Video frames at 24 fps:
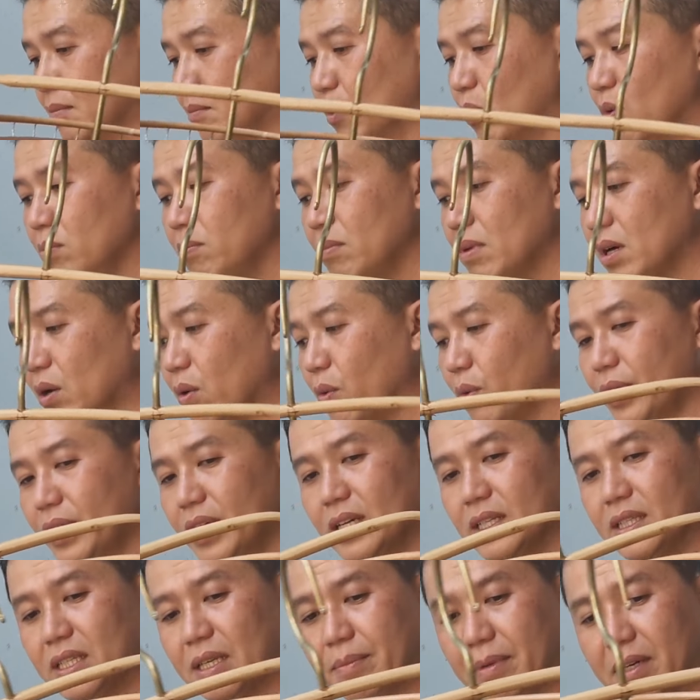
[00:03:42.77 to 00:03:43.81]
muốn mình nuôi
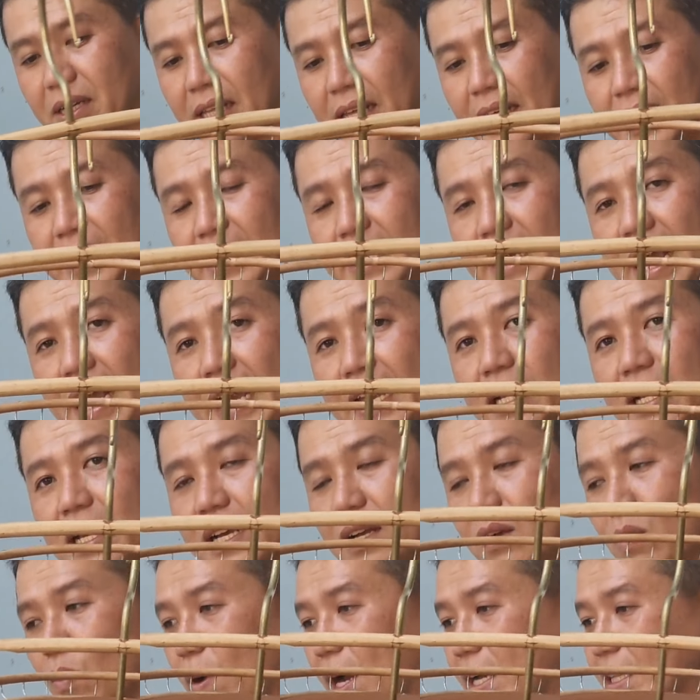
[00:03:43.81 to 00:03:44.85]
đó thì mình có thể liên hệ
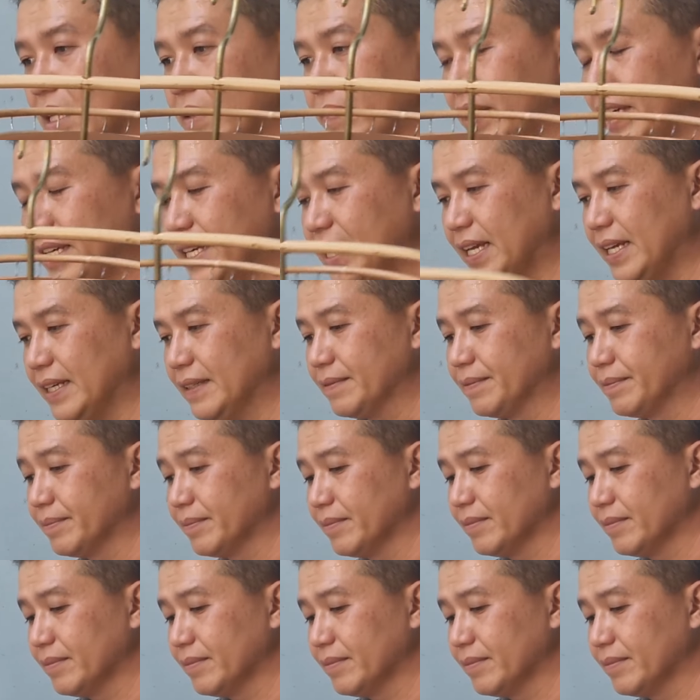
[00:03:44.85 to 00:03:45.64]
cô gái TV ha